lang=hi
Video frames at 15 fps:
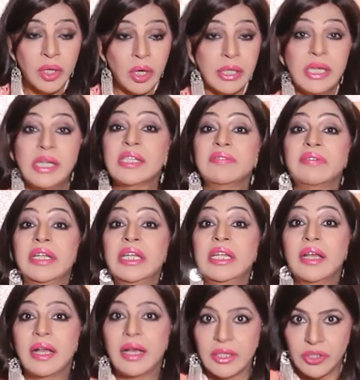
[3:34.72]
और नस्वानी
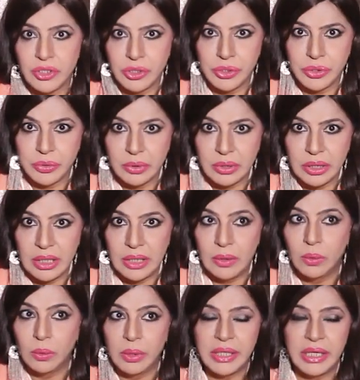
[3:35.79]
कशिश होती है
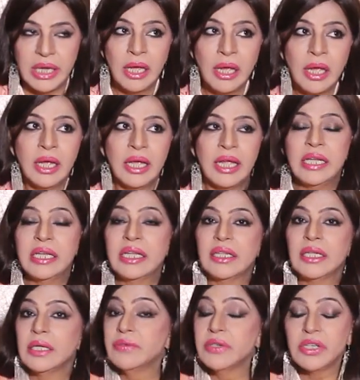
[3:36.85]
लोग इन्हें इनकी
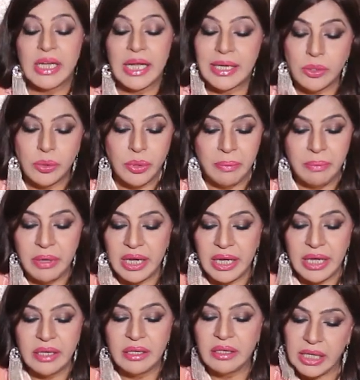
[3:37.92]
तरफ अट्रैक्ट हुए
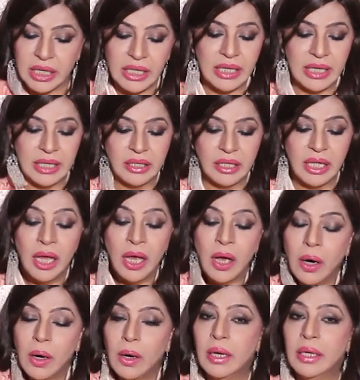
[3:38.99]
बगैर नहीं रहते
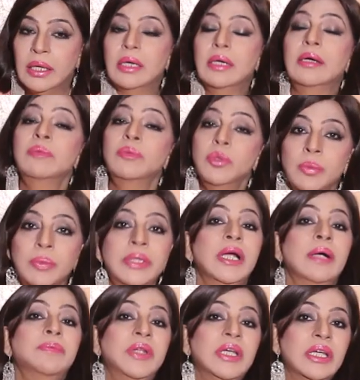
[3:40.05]
और अमूमन
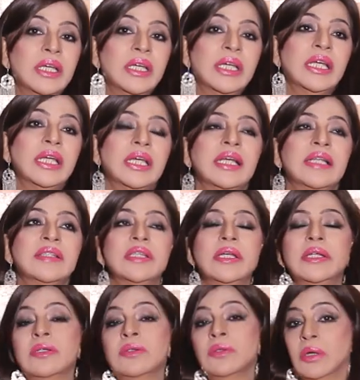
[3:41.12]
आप देखेंगे कि
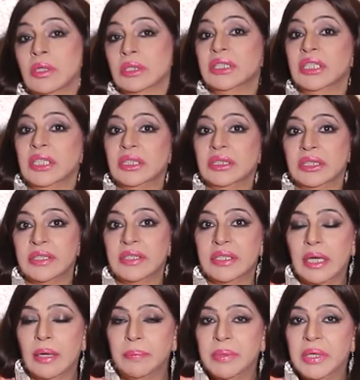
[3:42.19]
कैंसेरियन औरतें
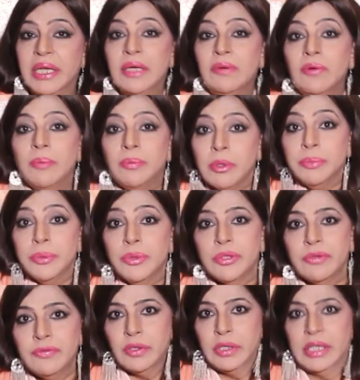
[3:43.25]
जिनसे आप मिलेंगे वो आपको
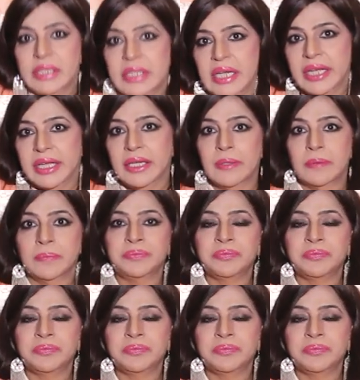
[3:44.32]
ब्यूटीफुल नज़र आएंगी